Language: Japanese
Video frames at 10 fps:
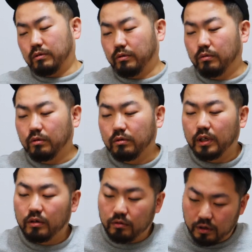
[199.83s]
ということ
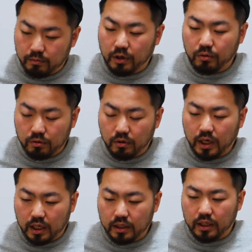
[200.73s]
なので、まあ、ここ
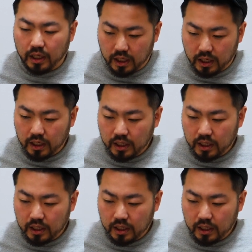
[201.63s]
勝って、ね、